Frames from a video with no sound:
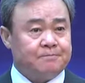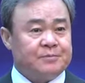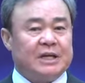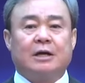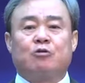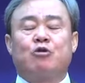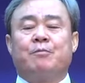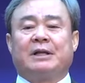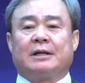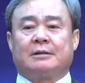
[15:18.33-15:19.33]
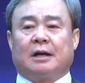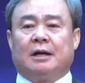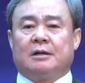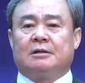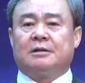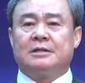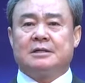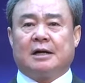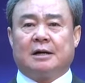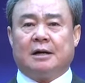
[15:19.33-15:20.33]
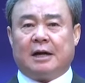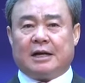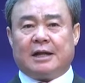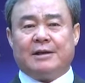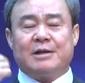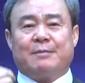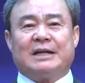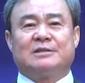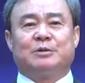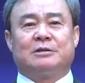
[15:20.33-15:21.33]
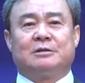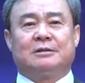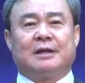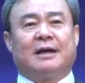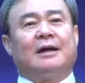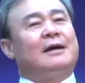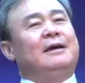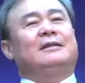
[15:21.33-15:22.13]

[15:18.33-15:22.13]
자기가 구원받았다. 그러니까 하나님 말씀을 들을 때 에,